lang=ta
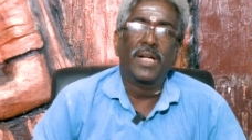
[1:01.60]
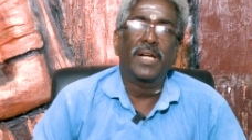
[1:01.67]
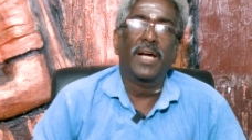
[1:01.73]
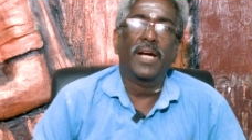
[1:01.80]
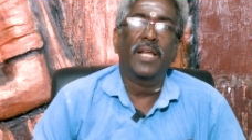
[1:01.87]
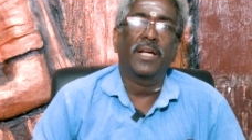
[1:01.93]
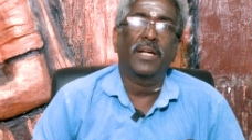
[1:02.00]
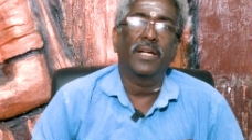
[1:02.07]

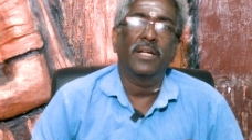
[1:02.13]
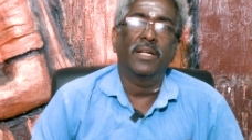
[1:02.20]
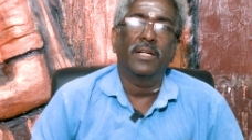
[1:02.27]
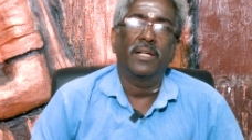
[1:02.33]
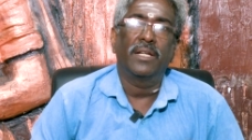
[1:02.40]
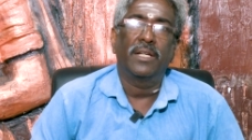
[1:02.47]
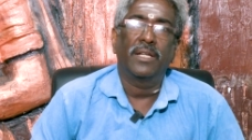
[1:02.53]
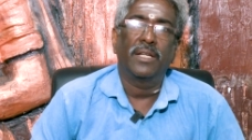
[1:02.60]
தங்கைகளுக்கு
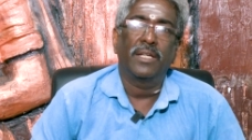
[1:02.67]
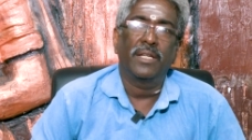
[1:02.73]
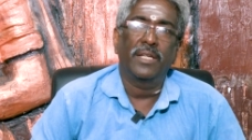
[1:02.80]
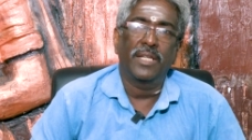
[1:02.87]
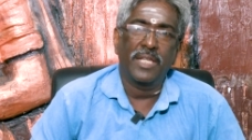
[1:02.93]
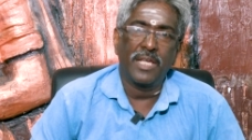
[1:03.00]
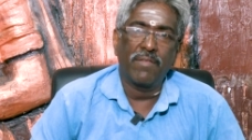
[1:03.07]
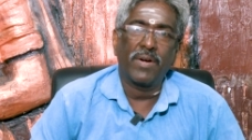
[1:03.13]

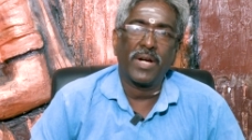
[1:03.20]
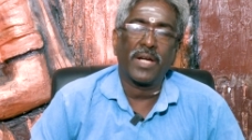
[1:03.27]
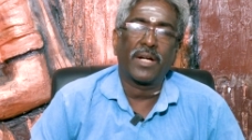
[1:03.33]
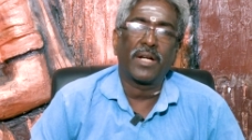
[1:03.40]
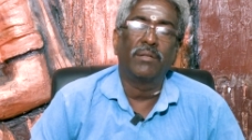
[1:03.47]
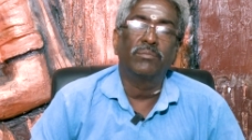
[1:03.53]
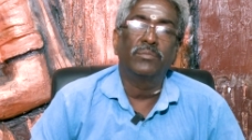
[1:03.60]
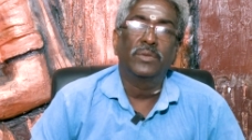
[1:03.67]
இனிய
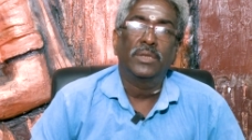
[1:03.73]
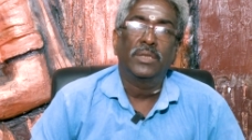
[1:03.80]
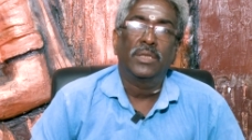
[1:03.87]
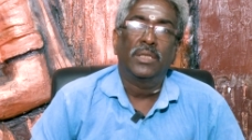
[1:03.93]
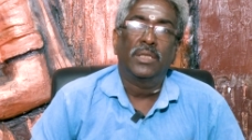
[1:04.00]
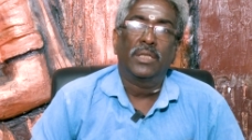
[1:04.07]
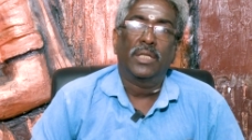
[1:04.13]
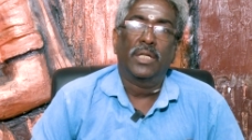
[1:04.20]
வணக்கம்
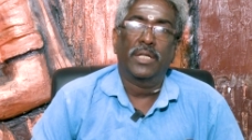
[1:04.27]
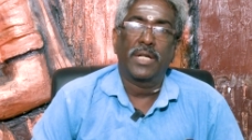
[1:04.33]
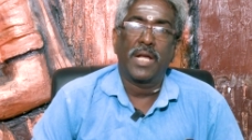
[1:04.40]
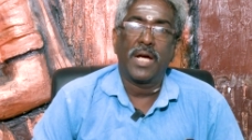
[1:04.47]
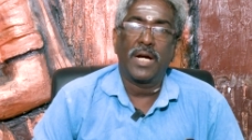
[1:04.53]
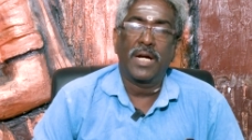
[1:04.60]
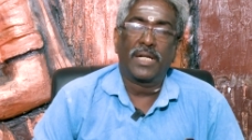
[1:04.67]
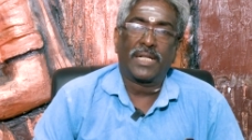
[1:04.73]

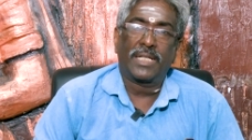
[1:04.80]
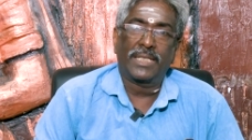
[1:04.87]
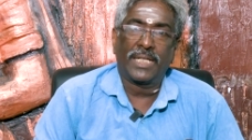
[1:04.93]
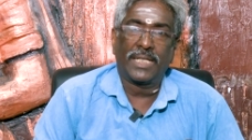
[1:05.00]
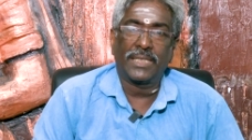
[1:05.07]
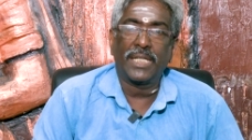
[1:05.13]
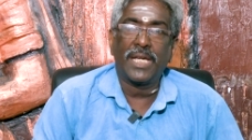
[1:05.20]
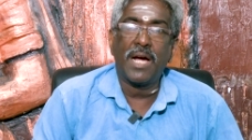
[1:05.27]
நாங்கள் கதை
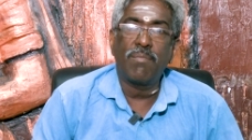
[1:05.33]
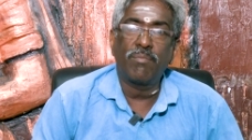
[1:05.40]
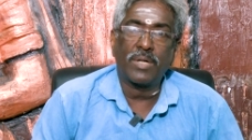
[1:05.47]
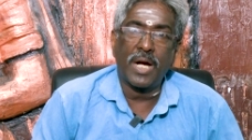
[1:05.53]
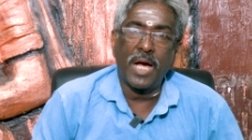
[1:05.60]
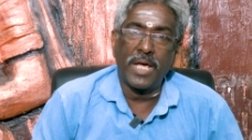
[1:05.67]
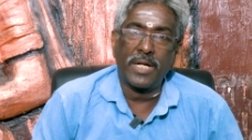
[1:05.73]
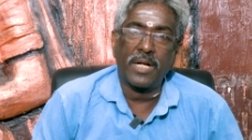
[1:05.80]
கதையாம்
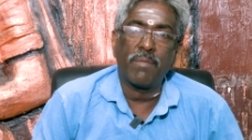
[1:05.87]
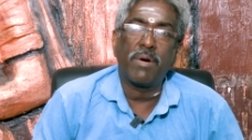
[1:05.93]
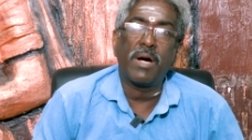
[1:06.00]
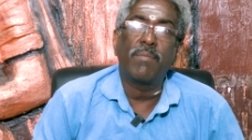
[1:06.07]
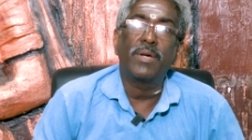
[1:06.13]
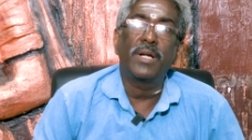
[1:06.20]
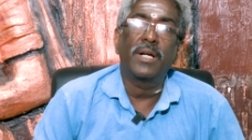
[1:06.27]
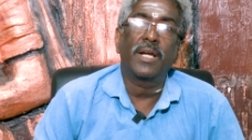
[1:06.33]

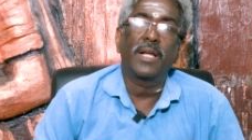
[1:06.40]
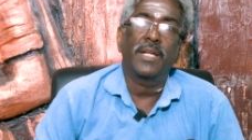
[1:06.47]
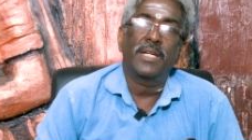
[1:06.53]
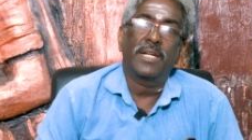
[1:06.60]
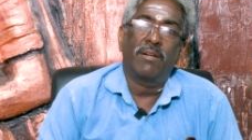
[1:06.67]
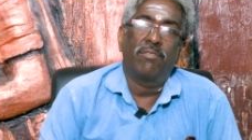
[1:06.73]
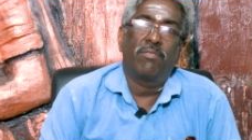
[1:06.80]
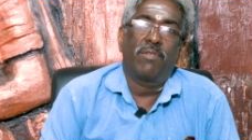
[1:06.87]
காரணமாம் என்ற
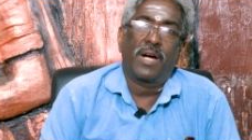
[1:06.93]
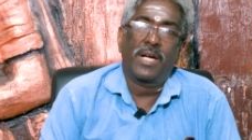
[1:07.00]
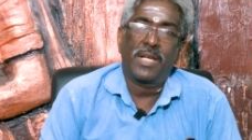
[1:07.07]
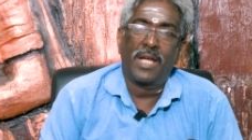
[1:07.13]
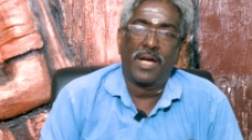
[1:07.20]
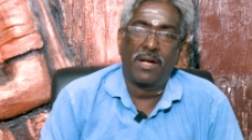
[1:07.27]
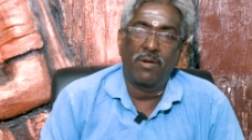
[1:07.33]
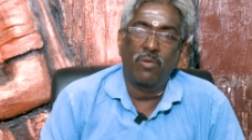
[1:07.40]
நிகழ்வு
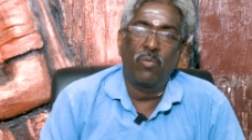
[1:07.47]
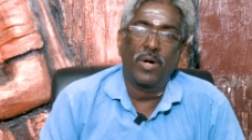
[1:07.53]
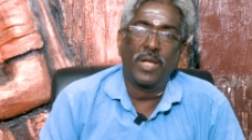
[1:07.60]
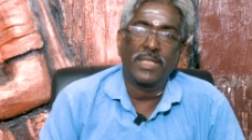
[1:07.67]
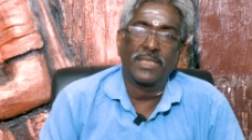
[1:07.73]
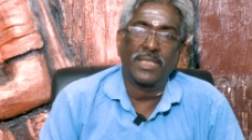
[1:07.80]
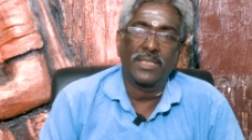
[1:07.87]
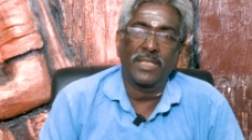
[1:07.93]
வாயிலாக
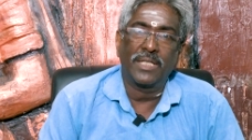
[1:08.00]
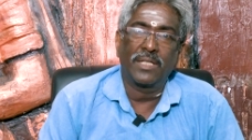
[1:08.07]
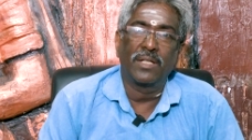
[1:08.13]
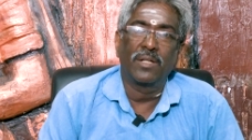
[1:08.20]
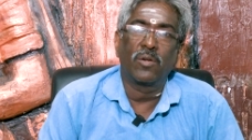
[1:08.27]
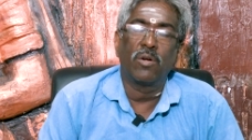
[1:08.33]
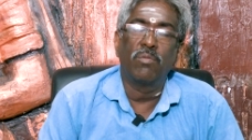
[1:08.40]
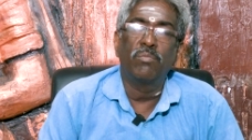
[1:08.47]
உங்களை
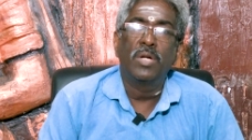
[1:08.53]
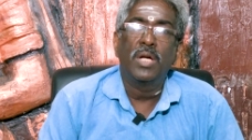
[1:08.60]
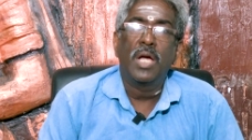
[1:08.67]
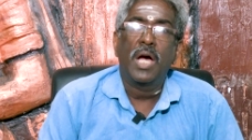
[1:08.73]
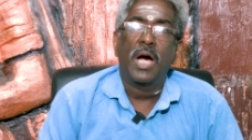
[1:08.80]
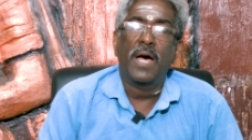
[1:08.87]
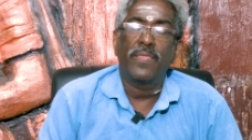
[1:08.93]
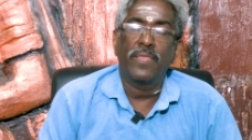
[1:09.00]
சந்திக்கின்றோம்
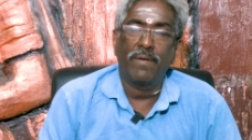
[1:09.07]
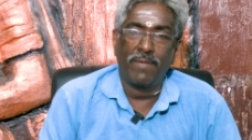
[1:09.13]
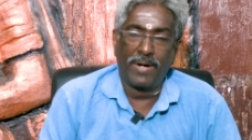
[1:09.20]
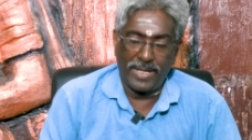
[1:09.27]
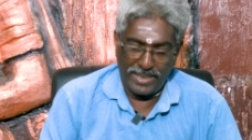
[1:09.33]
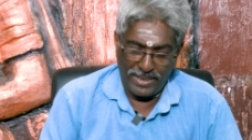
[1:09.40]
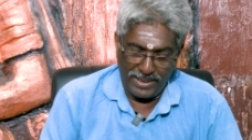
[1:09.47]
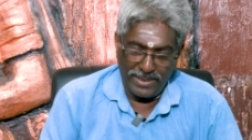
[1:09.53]
அந்த
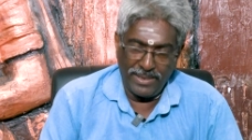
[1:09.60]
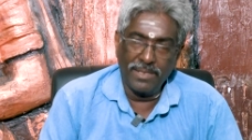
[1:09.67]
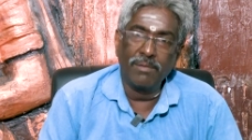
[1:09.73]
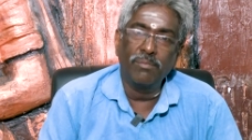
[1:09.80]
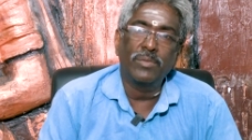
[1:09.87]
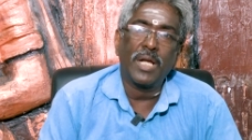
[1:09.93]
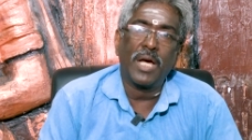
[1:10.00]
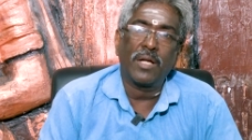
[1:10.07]
வகையில்
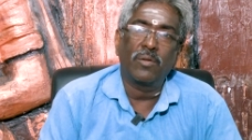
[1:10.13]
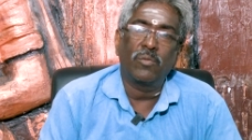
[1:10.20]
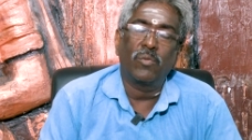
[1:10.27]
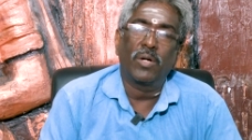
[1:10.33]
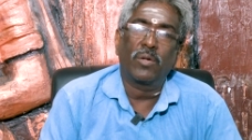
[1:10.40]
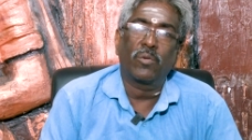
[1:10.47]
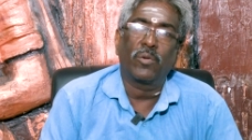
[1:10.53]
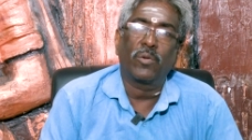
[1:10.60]
இன்றும் நான்
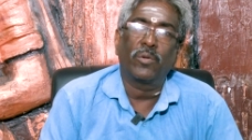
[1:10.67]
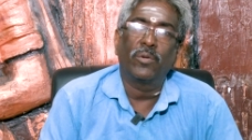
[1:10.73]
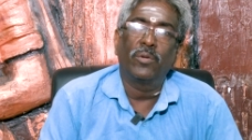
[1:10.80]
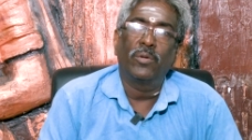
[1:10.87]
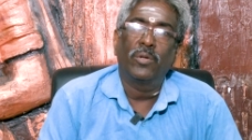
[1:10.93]
உங்களுக்கு ஒரு